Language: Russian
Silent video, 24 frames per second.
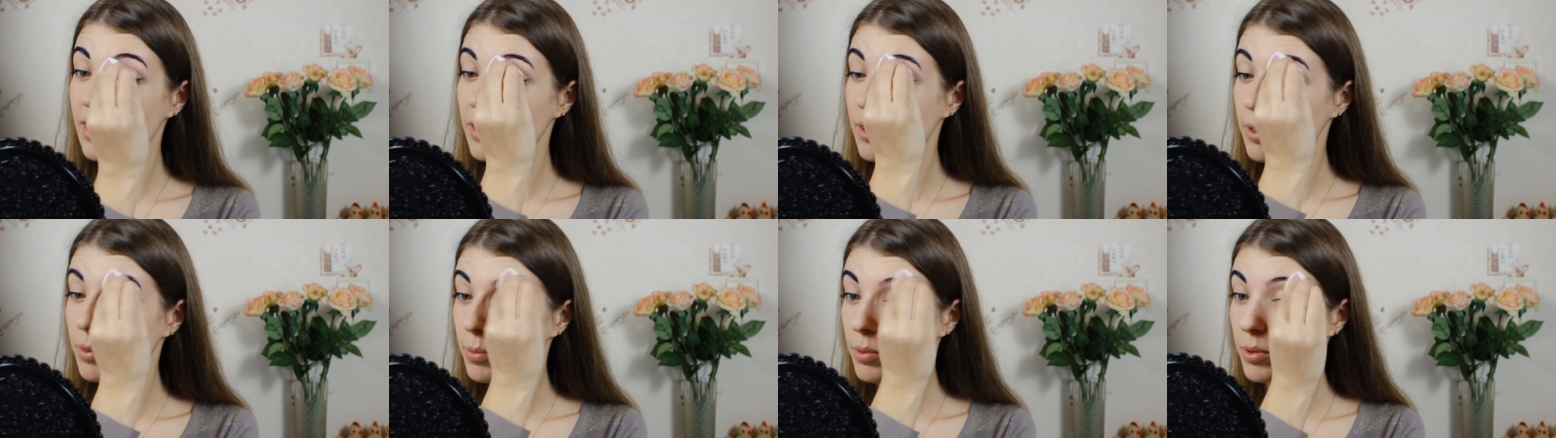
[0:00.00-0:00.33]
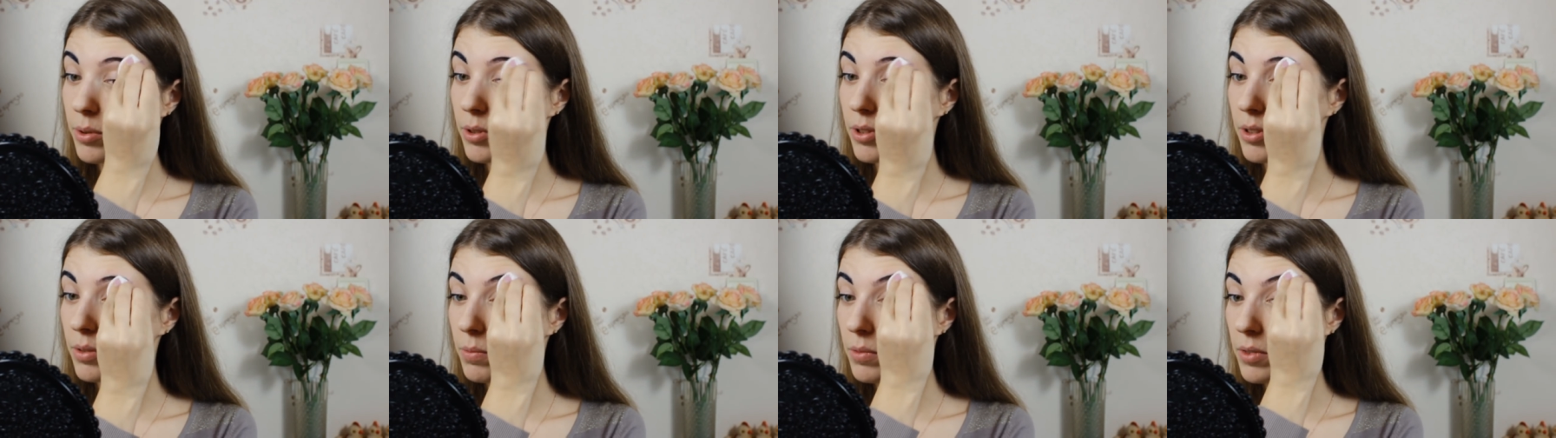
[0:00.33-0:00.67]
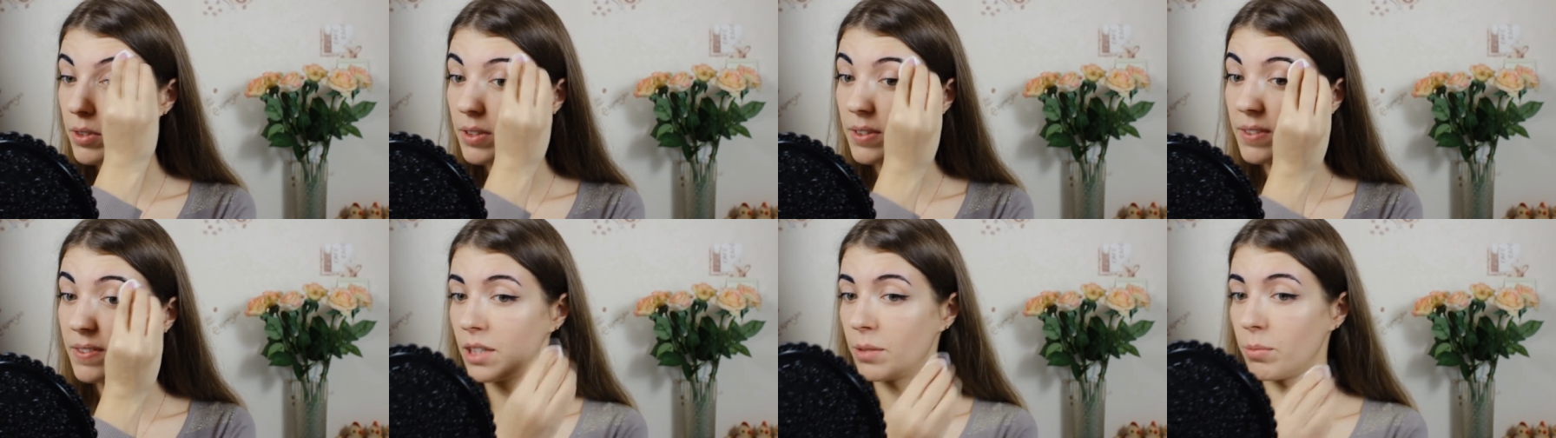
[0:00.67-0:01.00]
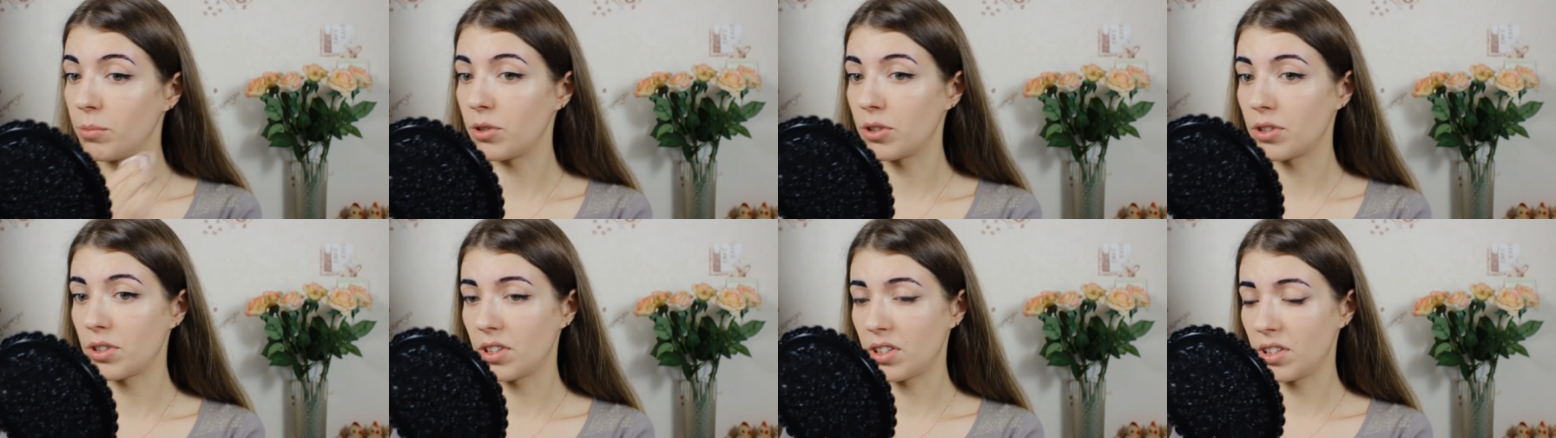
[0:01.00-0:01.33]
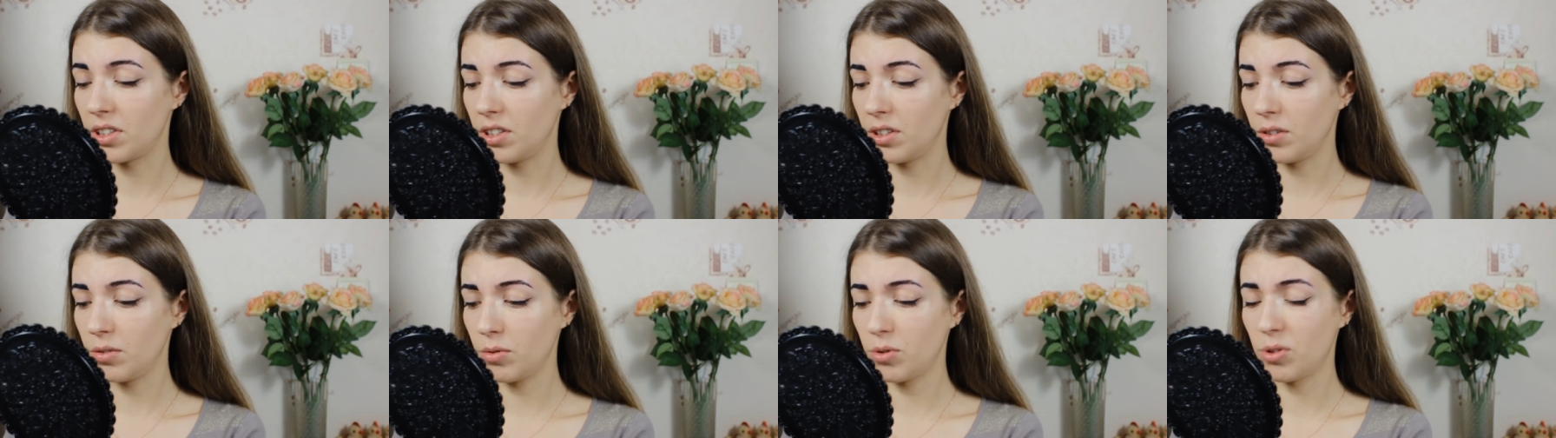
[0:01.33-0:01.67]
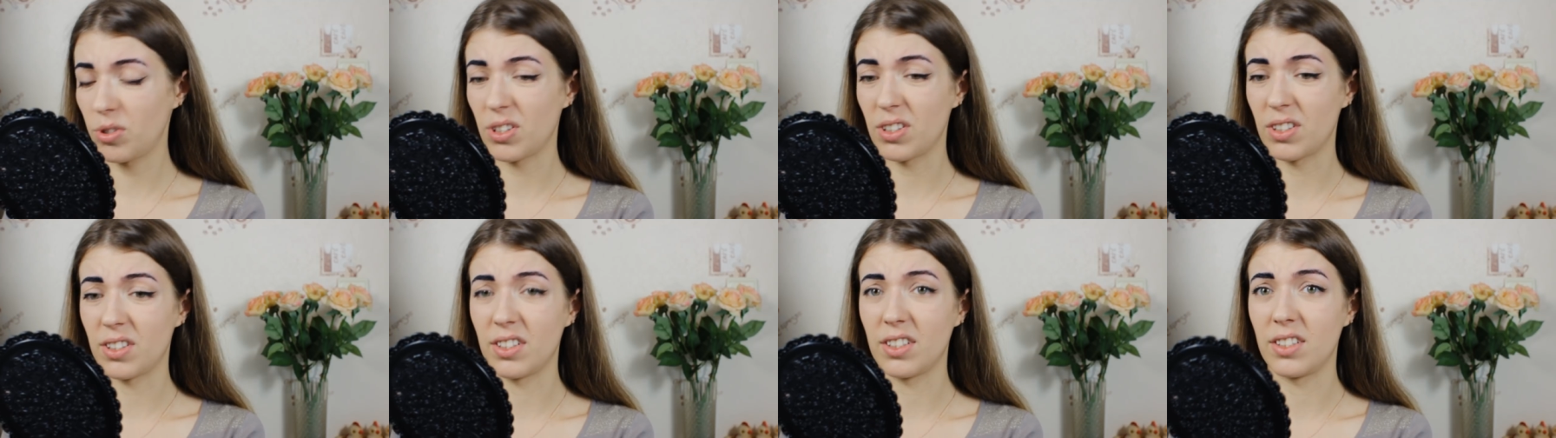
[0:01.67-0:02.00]
О, боже мой. Может, это не
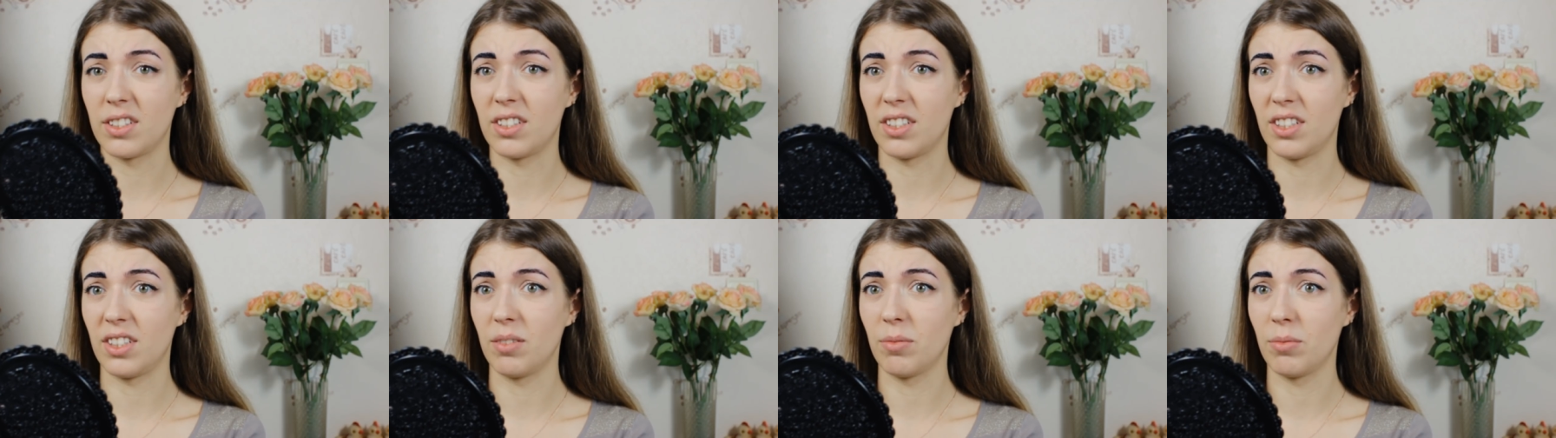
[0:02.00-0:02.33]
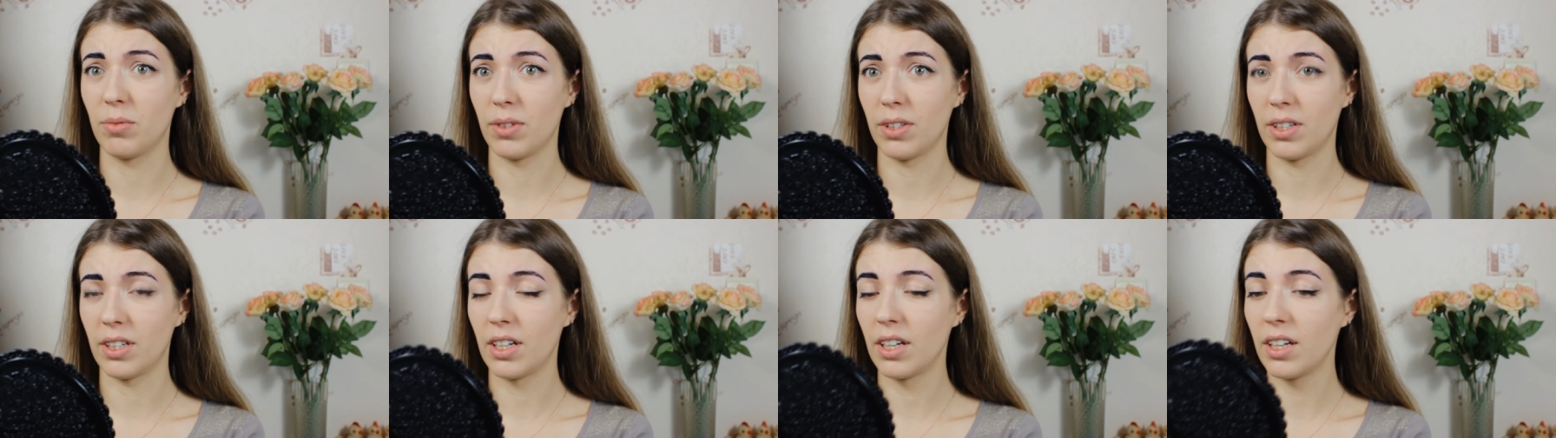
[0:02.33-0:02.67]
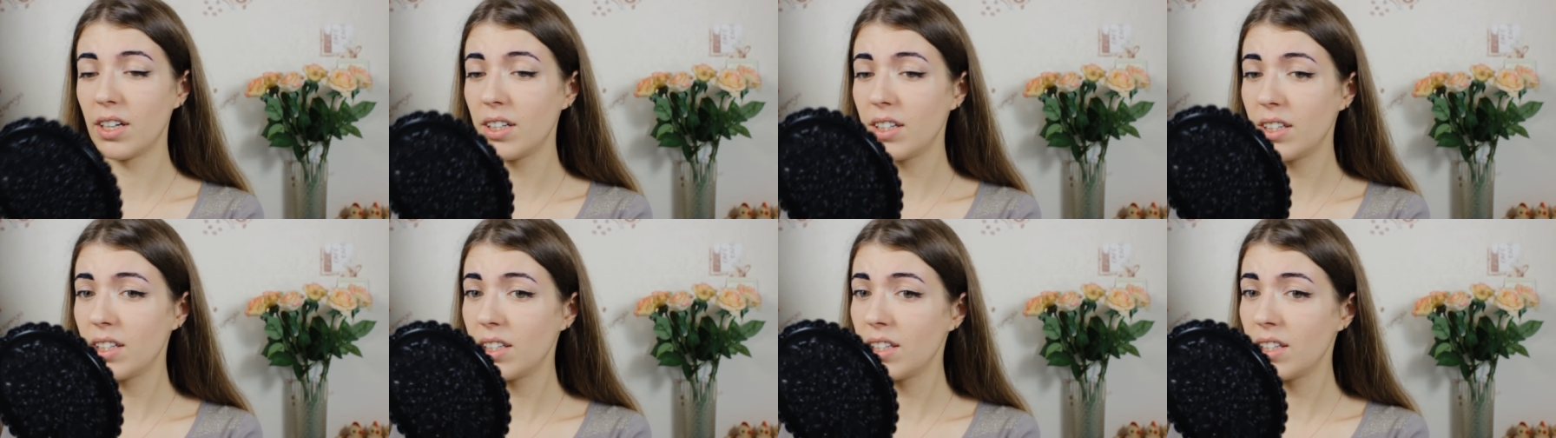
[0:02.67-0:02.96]
лучшая затея была, а?